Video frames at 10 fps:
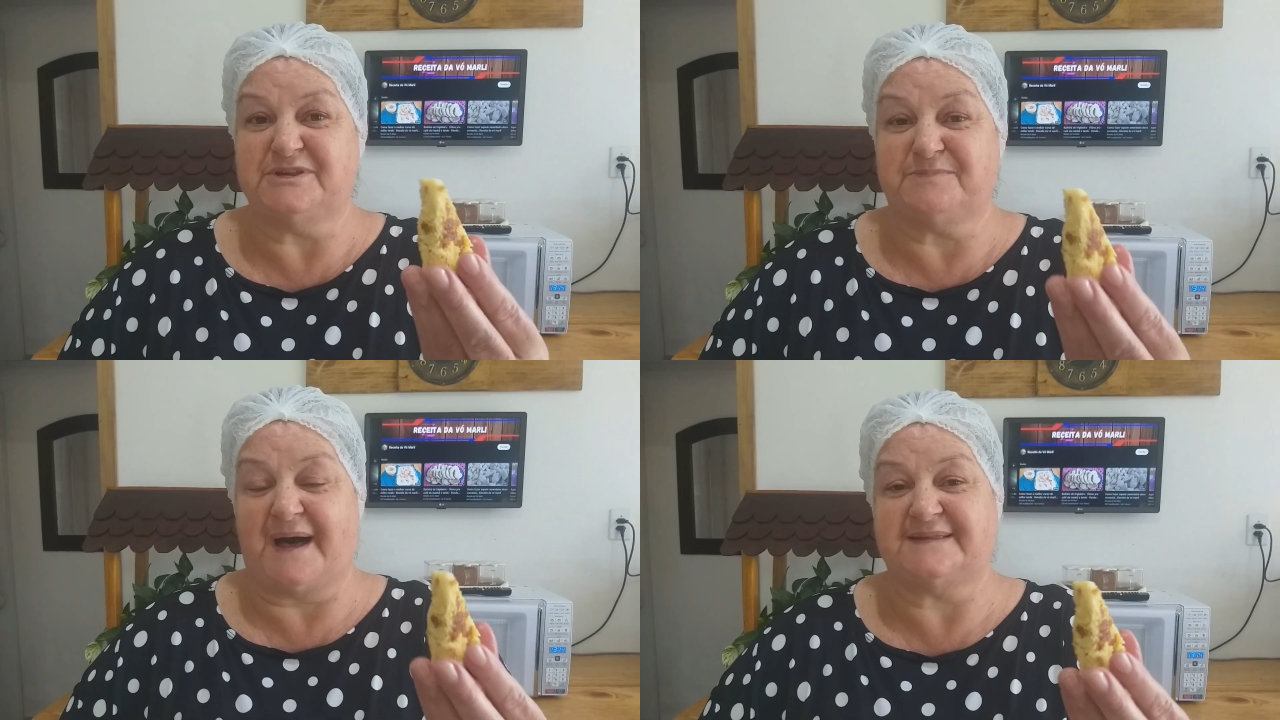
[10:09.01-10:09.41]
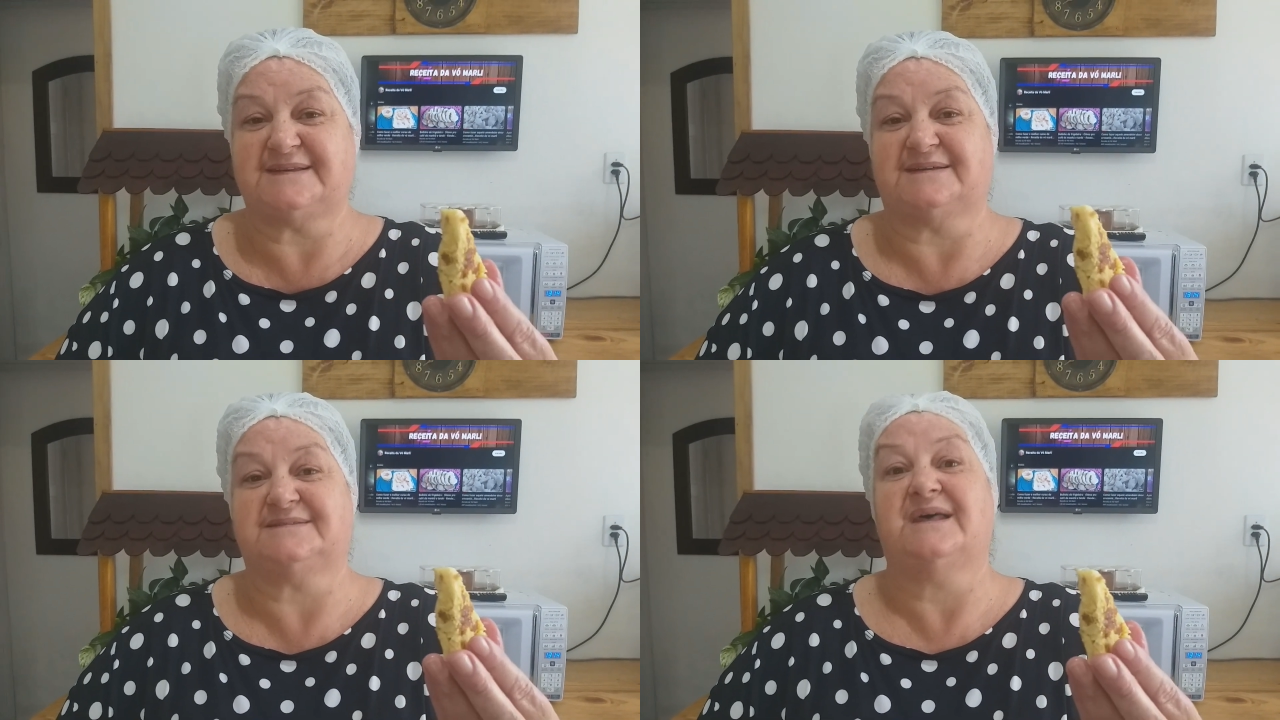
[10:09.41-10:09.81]

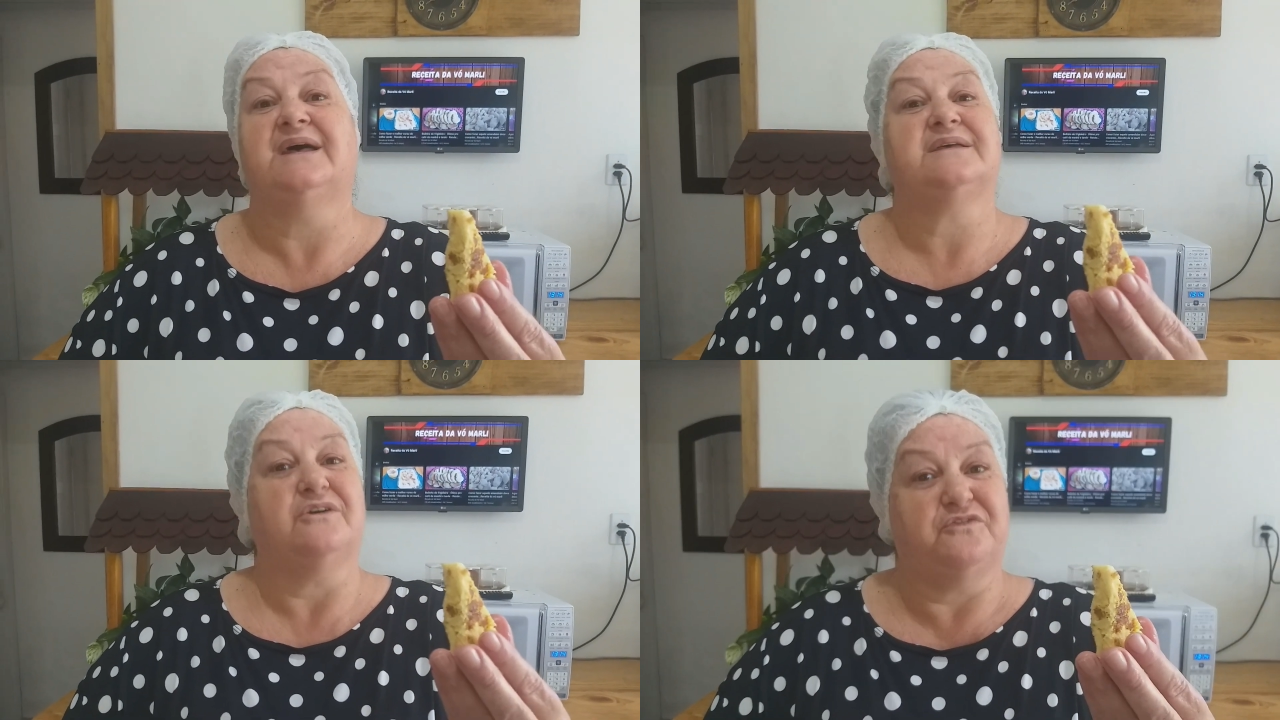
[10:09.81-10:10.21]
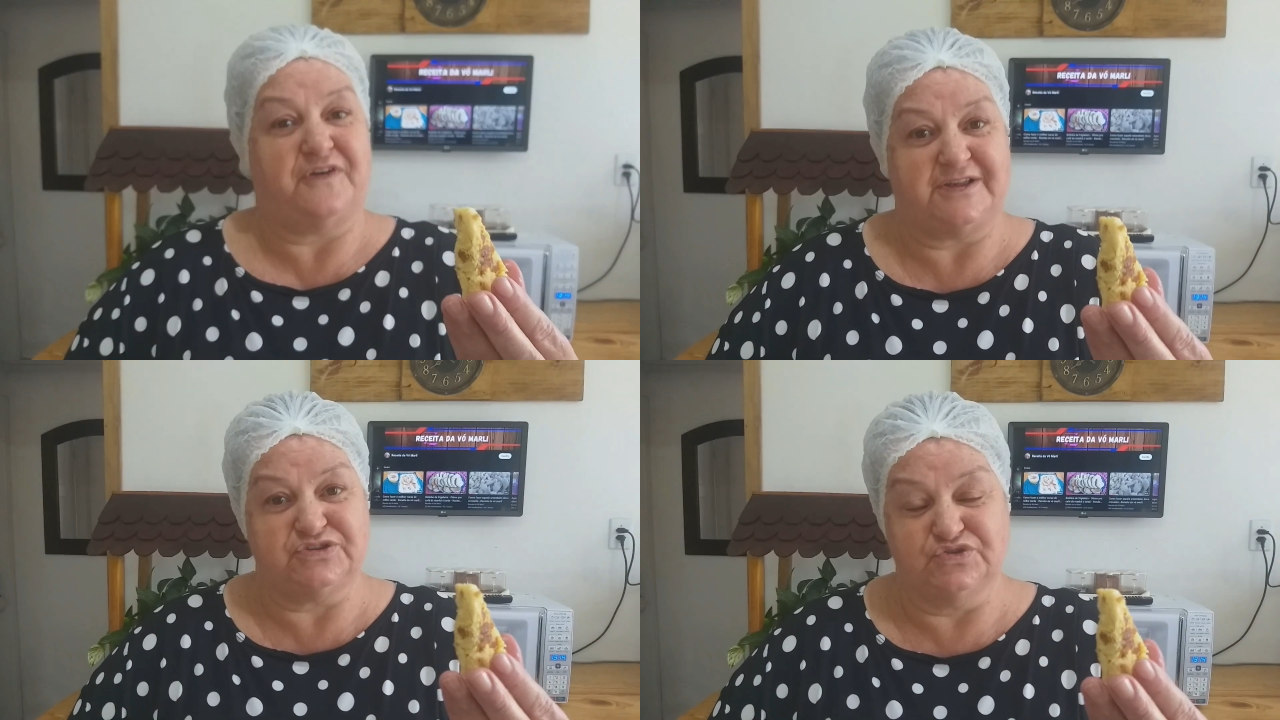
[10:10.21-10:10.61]
básicas que eu
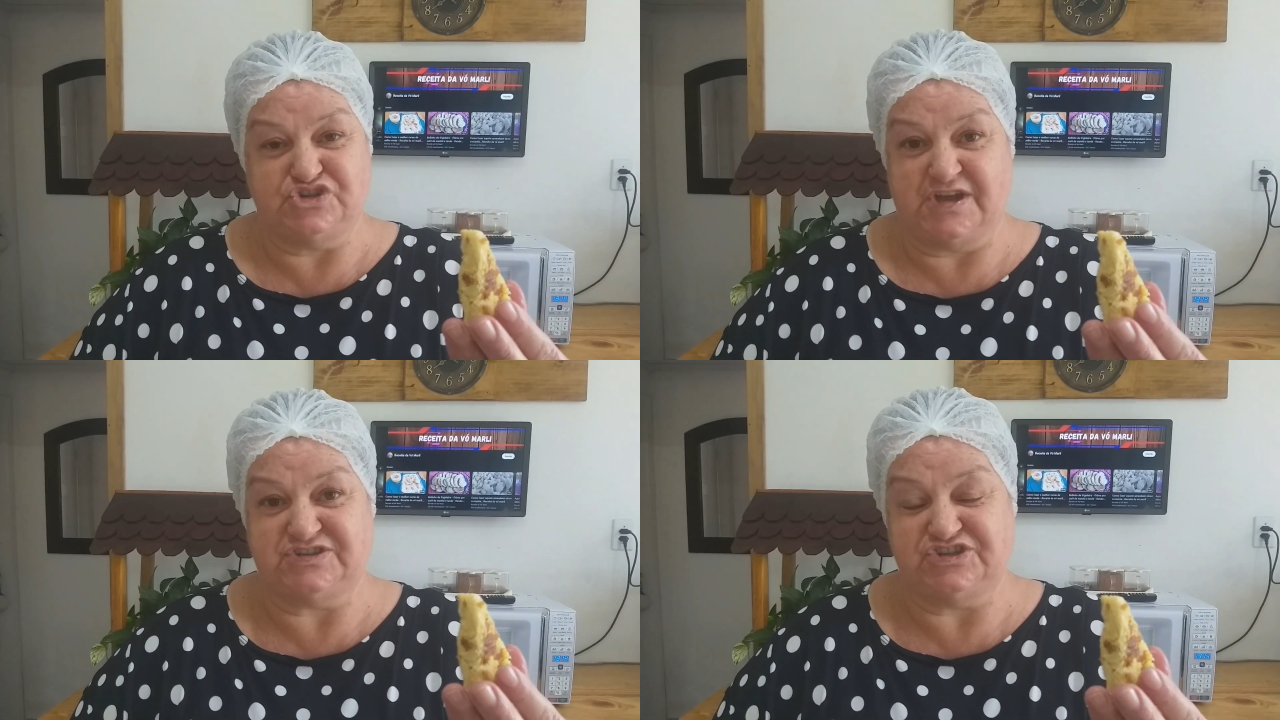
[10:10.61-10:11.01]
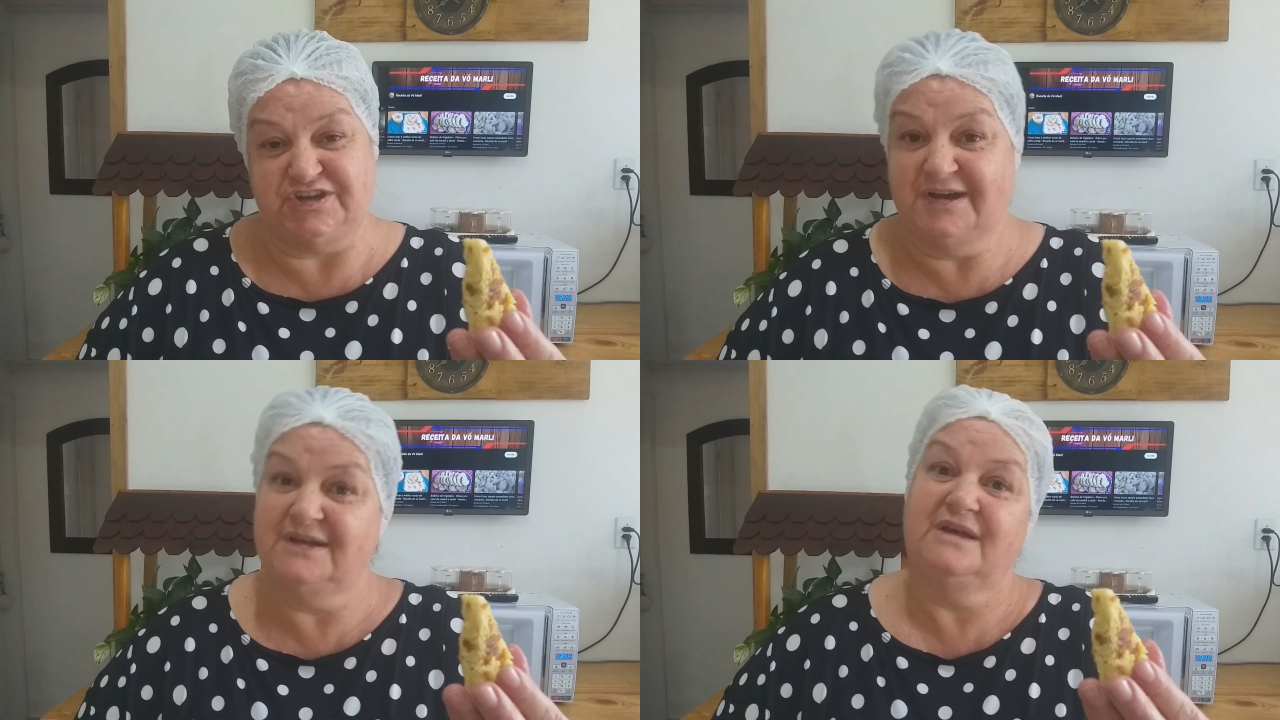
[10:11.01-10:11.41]
faço no dia a dia.